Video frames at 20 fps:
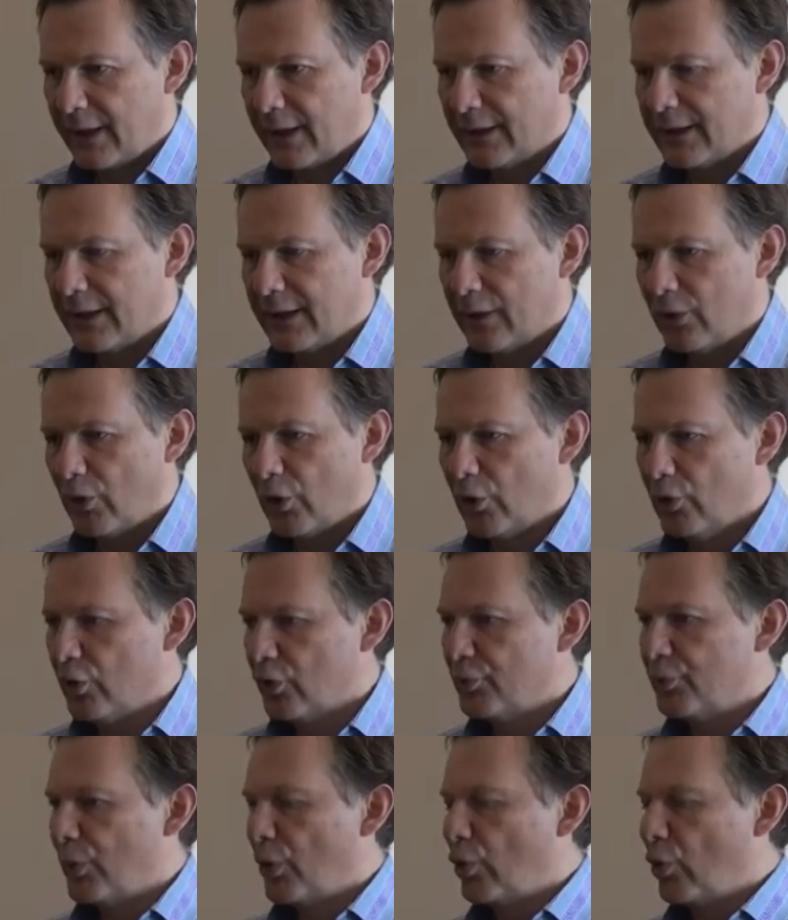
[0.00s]
desde luego
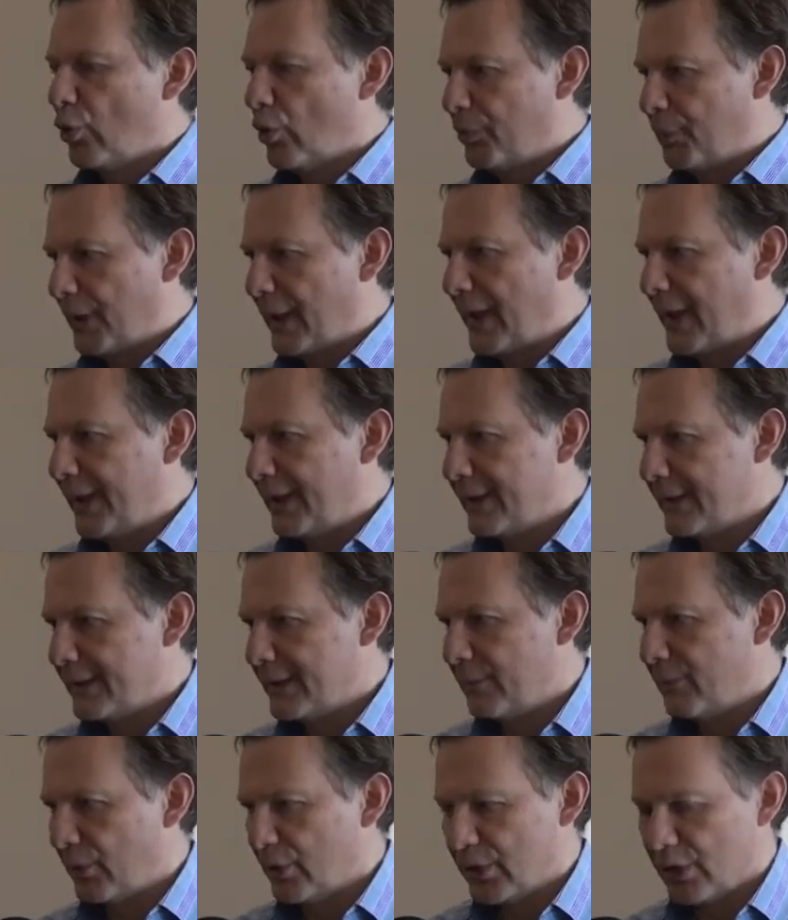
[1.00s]
nos preocupa en
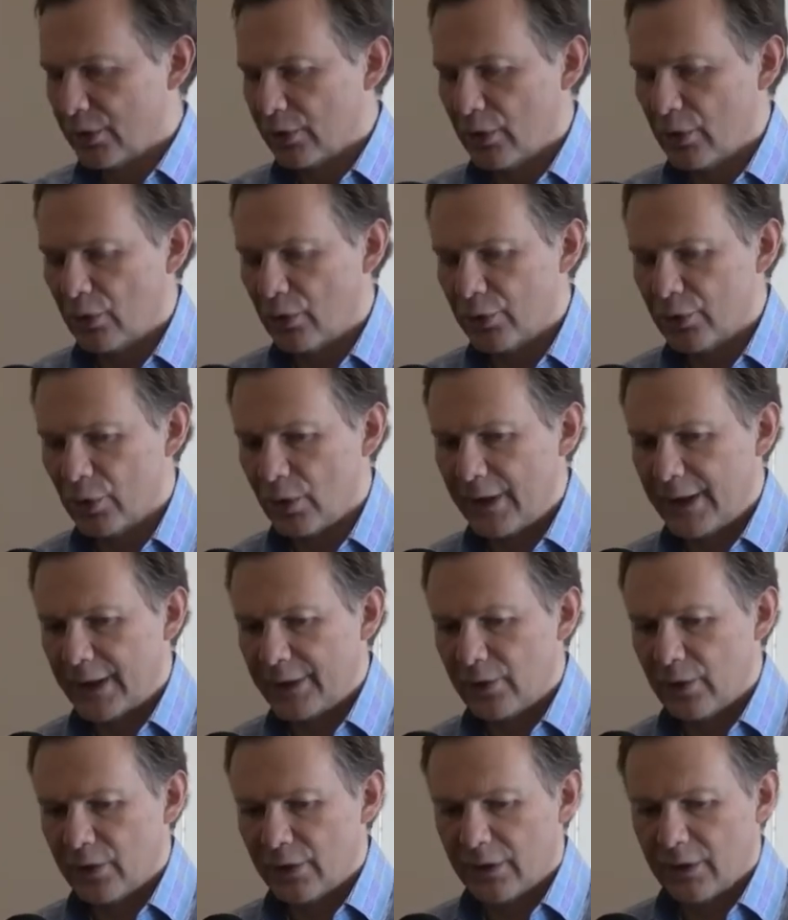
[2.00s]
este proceso de
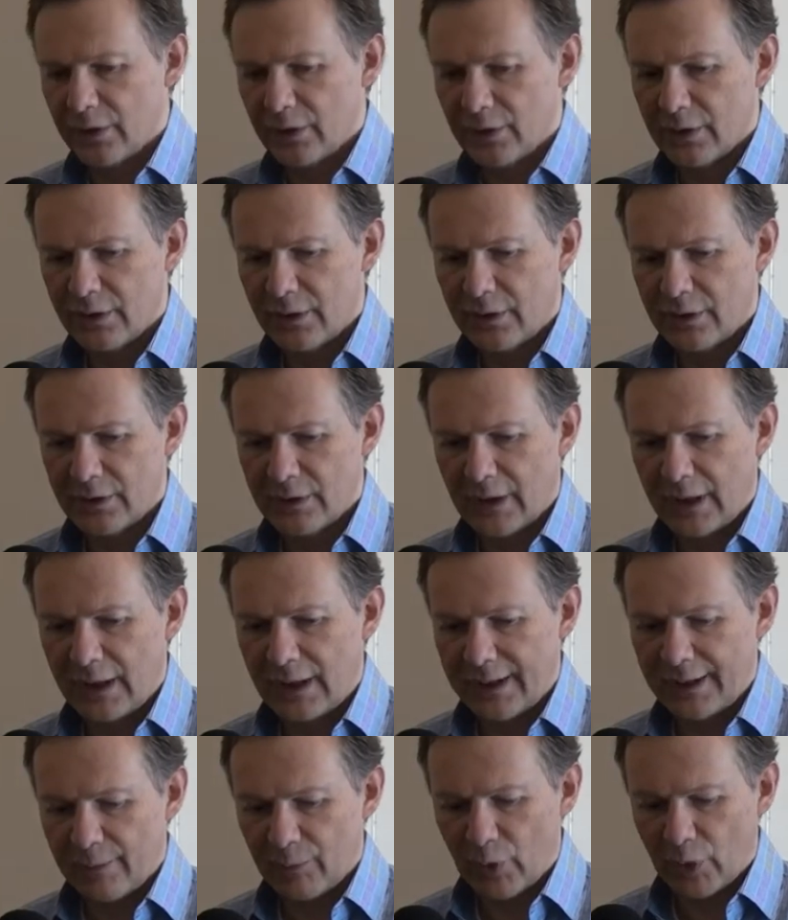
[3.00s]
consolidación eh, de
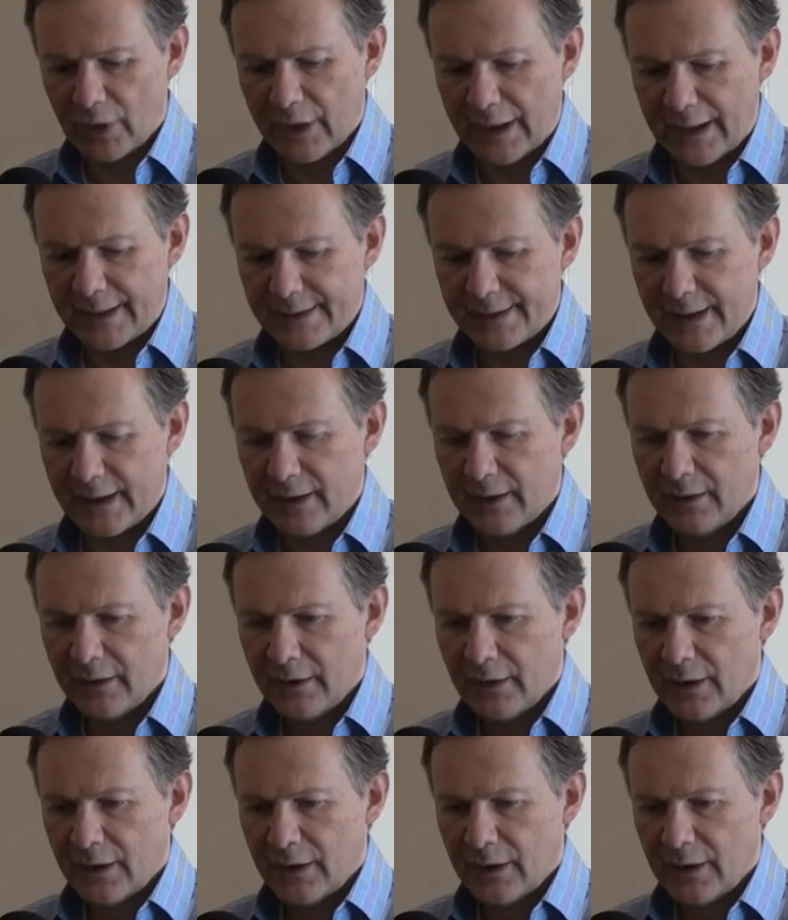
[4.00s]
la democracia.